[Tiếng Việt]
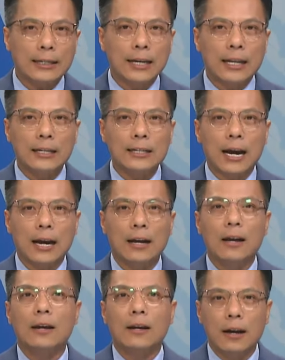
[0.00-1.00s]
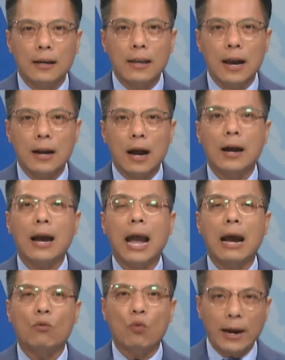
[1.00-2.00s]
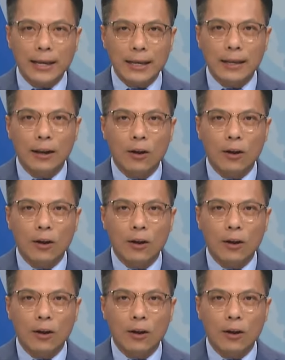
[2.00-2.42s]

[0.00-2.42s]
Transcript: định rằng cư dân ở Hawaii